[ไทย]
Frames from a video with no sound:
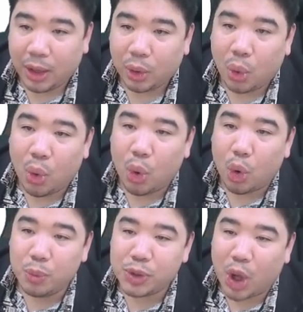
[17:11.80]
ครู
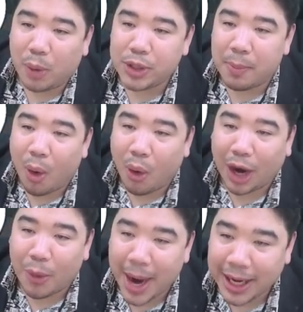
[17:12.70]
คุมสอบจะโบก
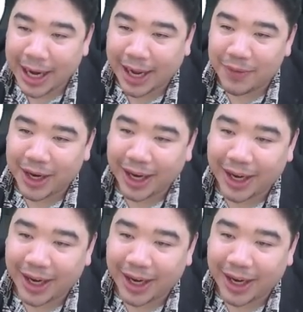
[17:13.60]
เราไหมนะครับนะ